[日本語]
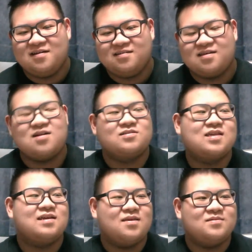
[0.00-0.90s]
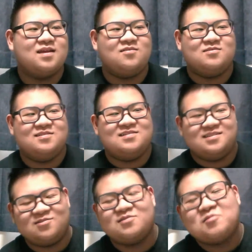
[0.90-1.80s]
なんか臭いねみたいなこと言うか
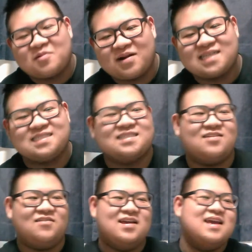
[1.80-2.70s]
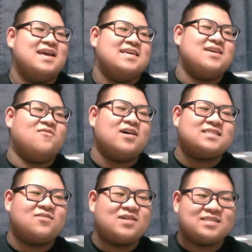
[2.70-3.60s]
ら、それで俺笑っちゃったの。いや、わざわ
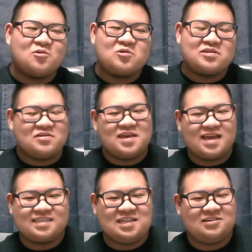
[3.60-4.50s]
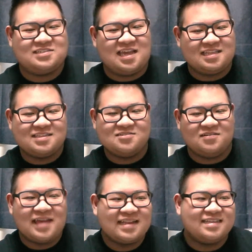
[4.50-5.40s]
ざ俺の部屋来て臭いっていうの
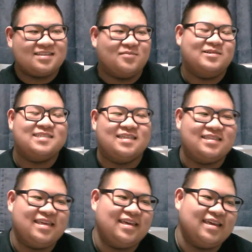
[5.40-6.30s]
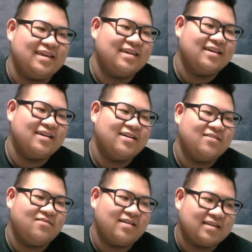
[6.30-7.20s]
は何って思っちゃって、
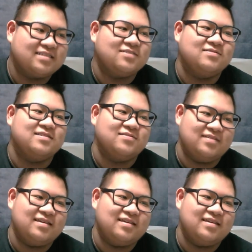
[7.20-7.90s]
笑っちゃうんですよね。